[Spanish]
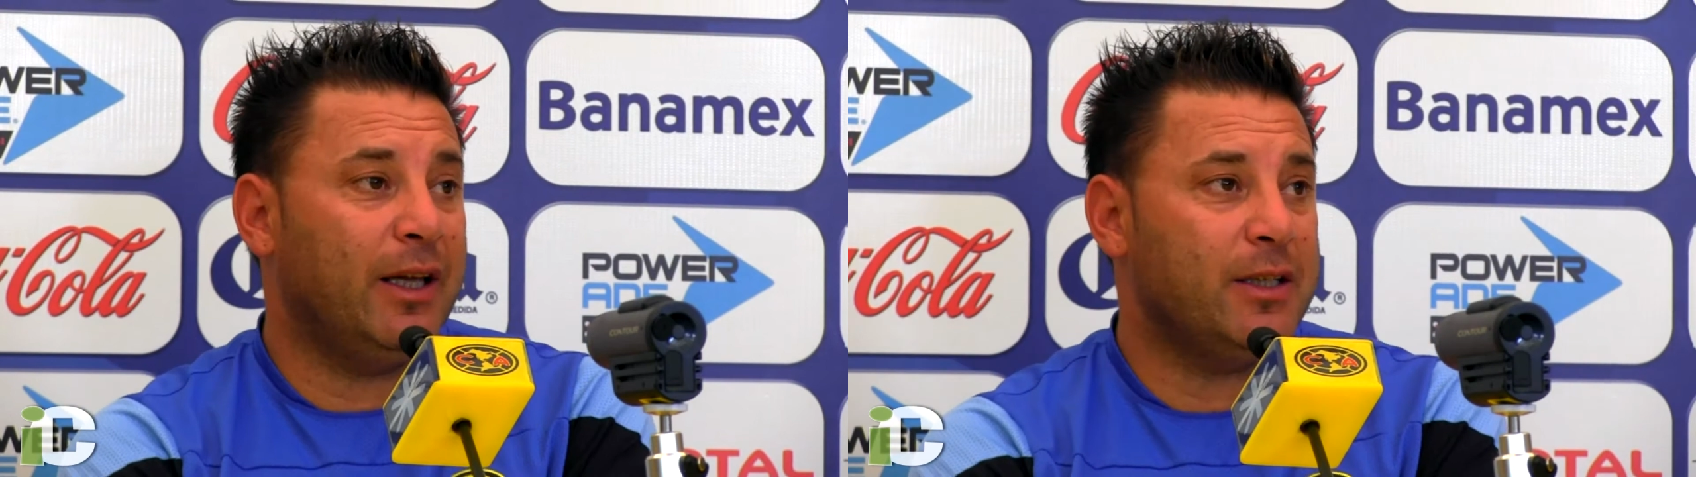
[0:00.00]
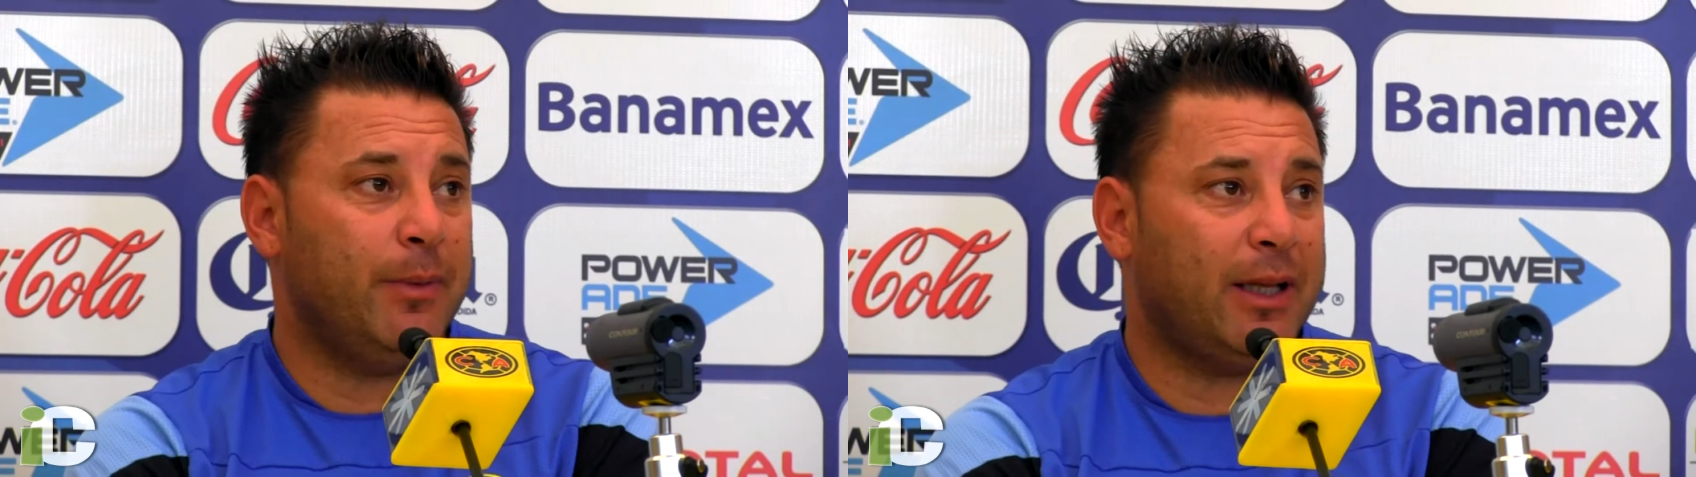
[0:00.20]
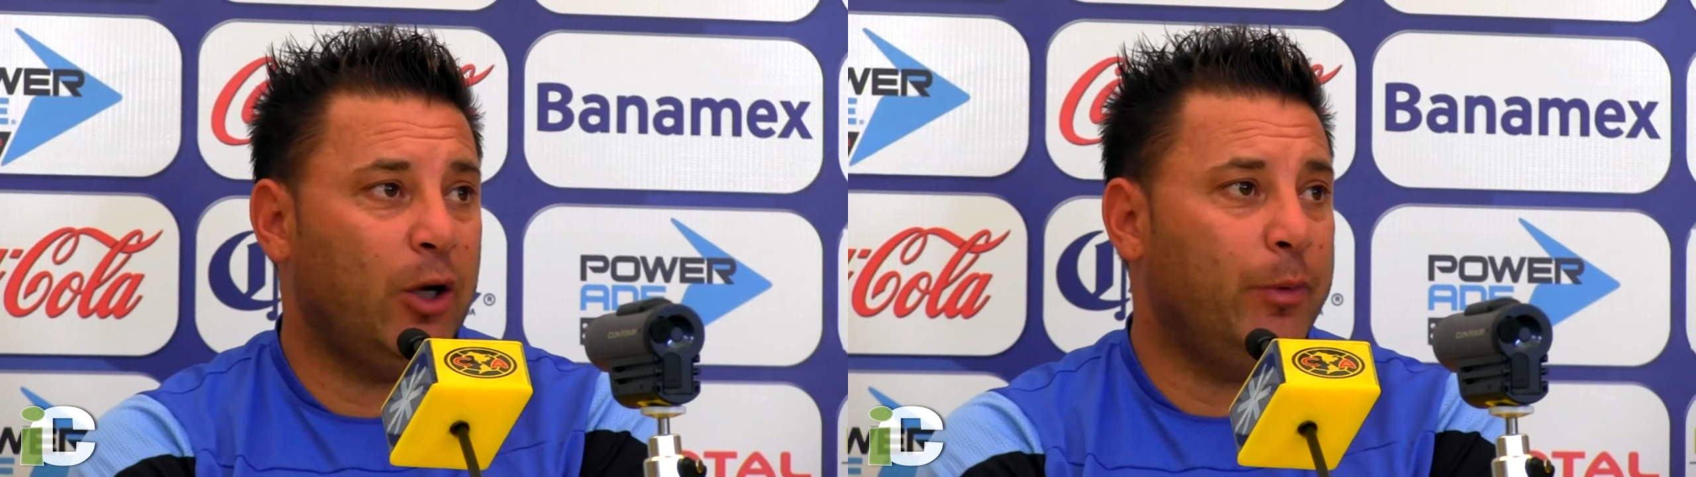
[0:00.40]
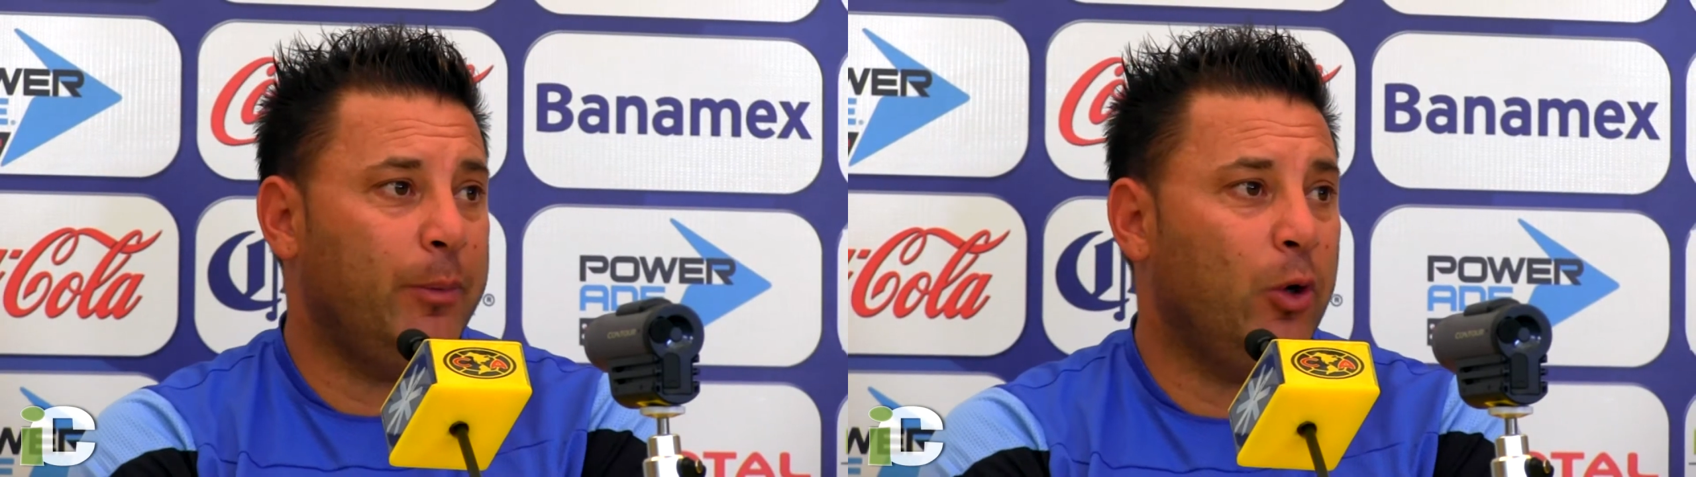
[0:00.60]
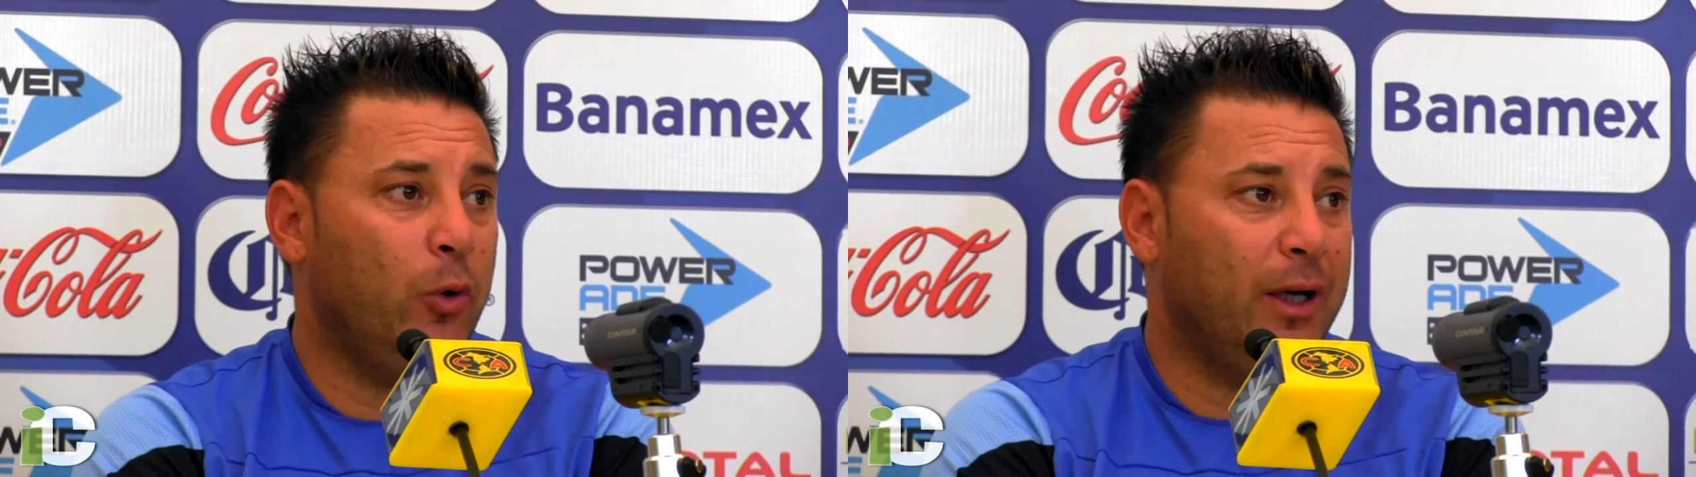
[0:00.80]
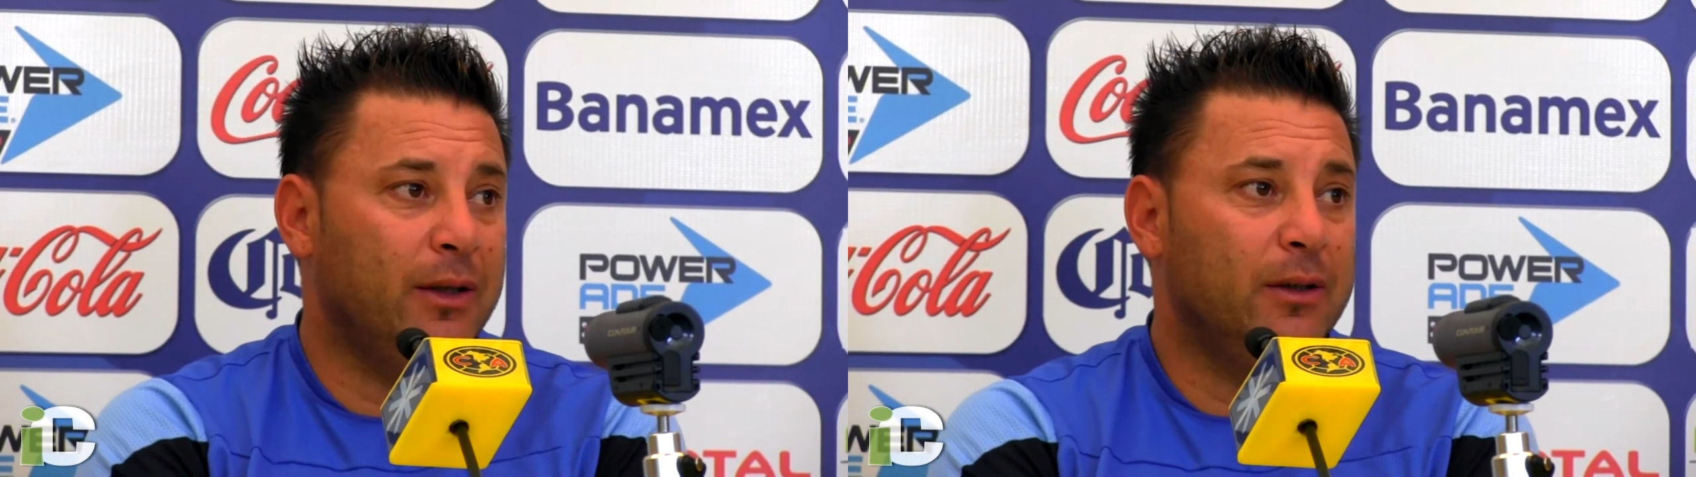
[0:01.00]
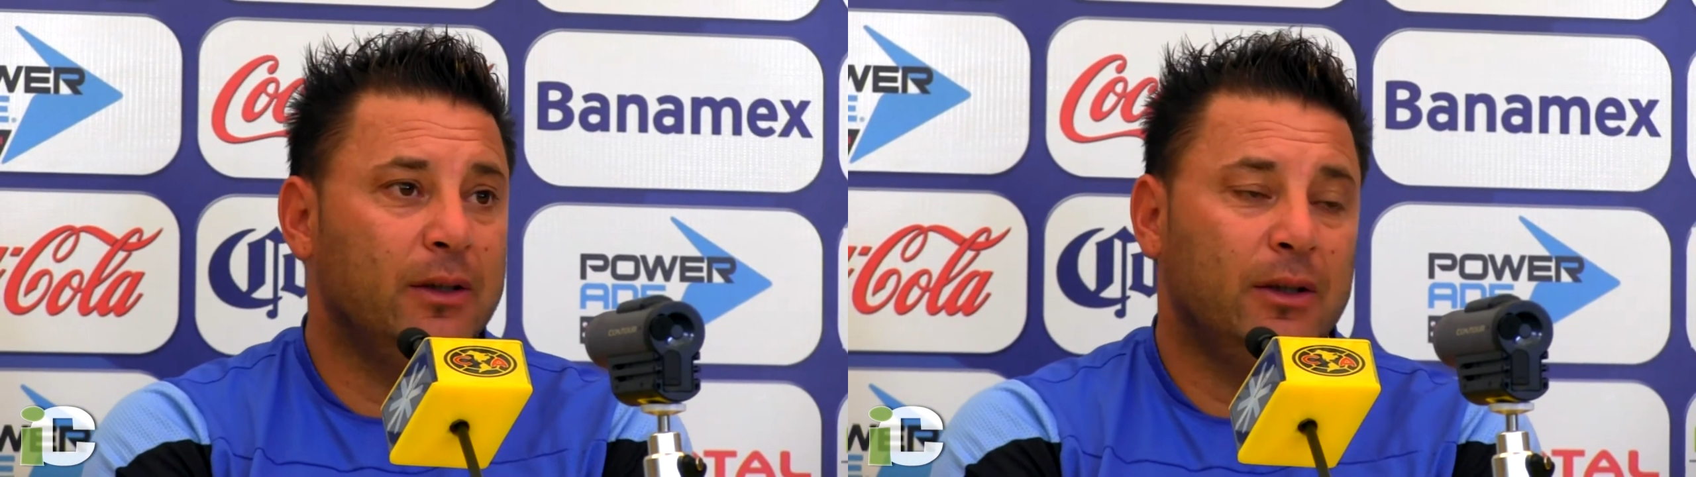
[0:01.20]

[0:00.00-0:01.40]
que siempre está en los primeros lugares.